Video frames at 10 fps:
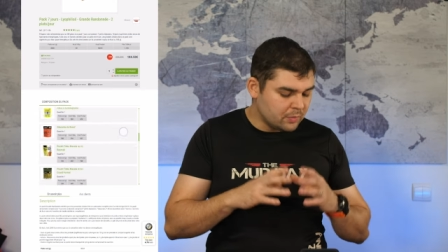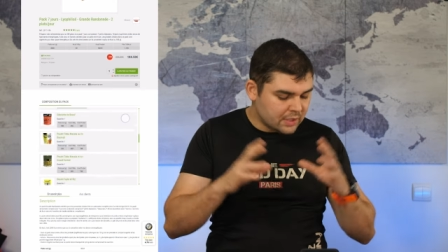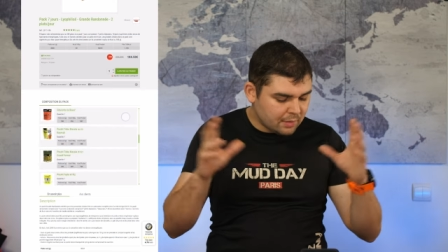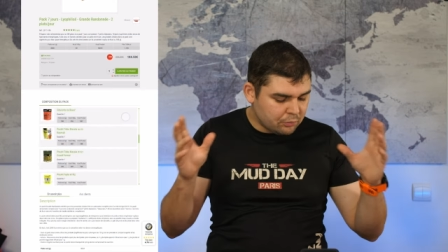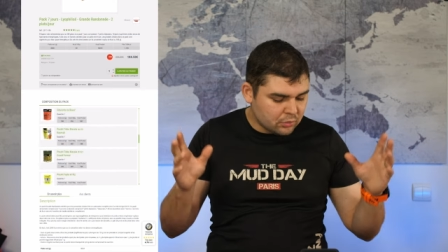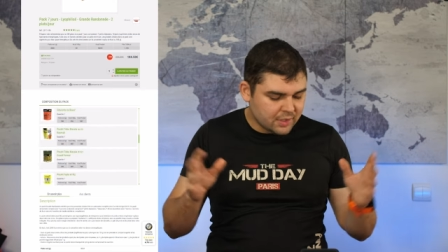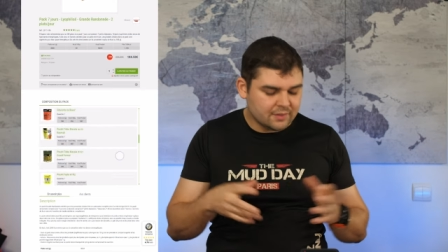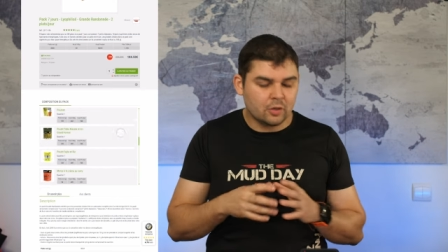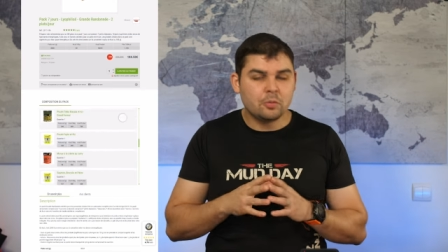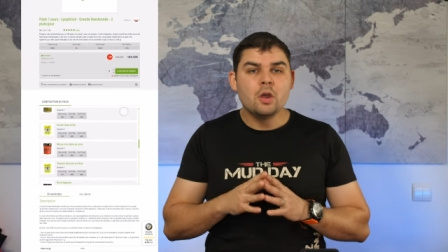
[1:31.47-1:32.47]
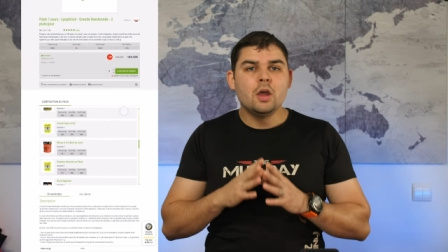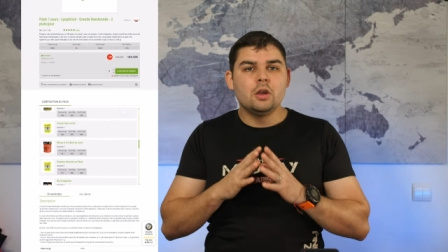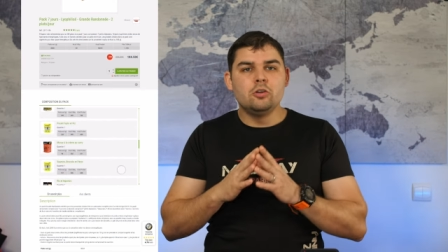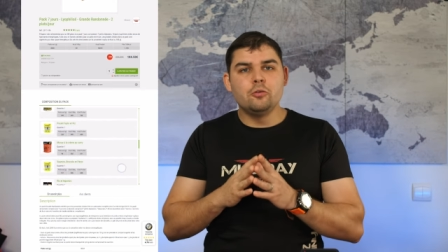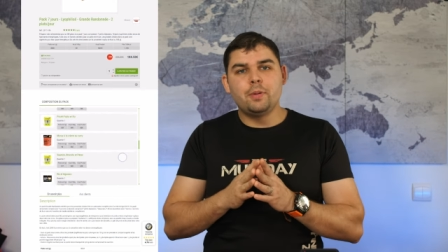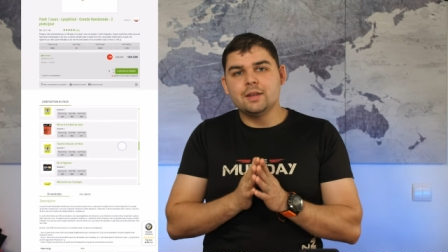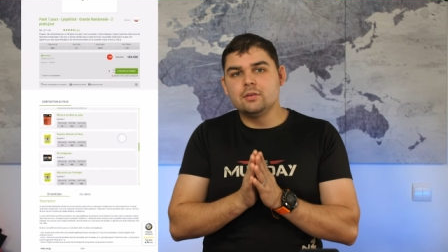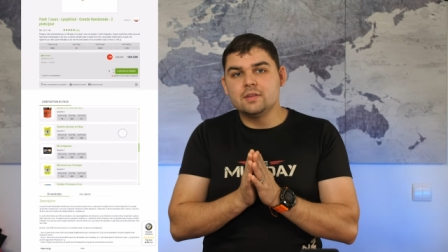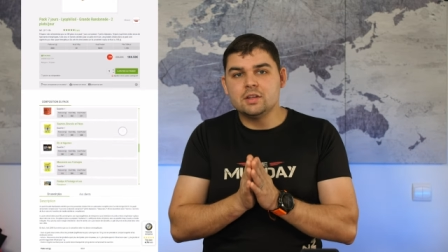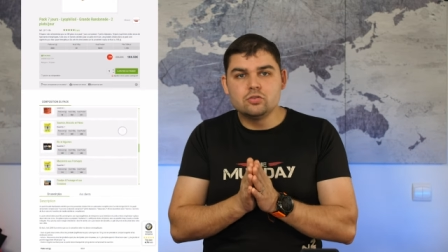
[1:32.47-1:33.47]
Mais là, pour l'exemple, le pack
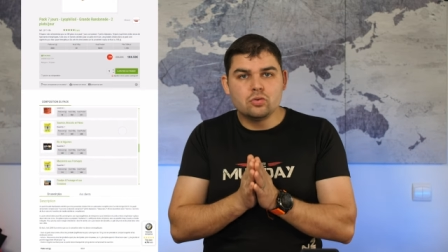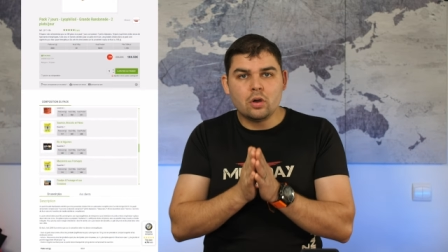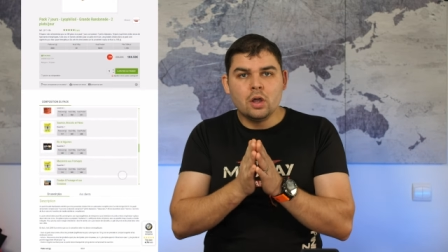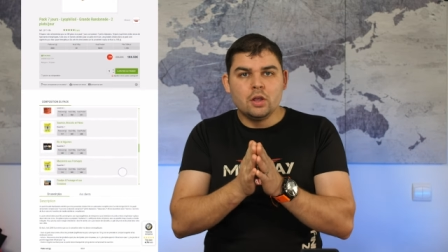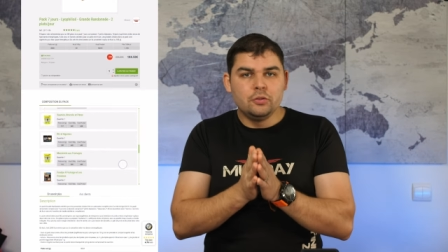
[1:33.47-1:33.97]
de 7 jours,